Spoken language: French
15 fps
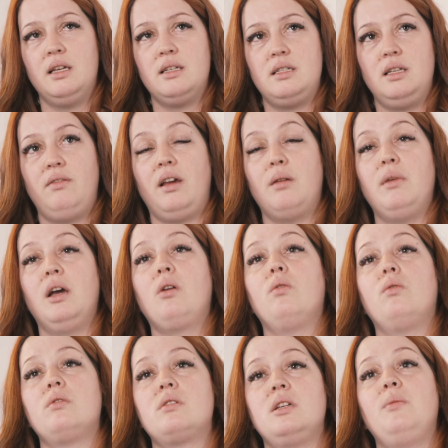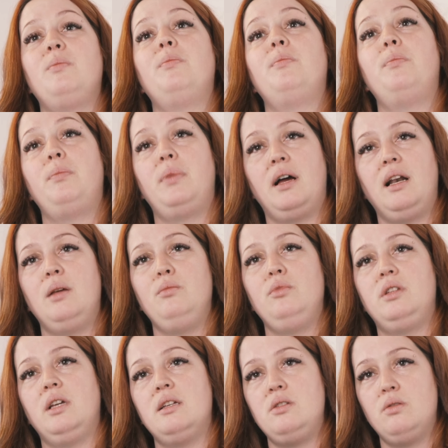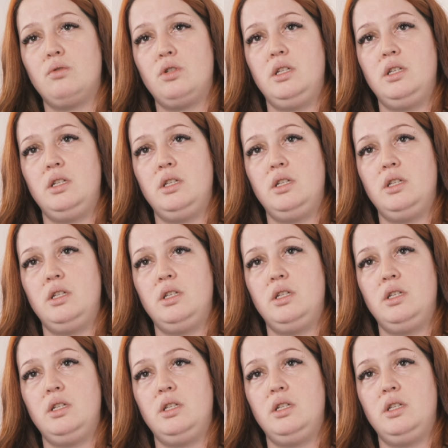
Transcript: c'est vraiment causé par la mutation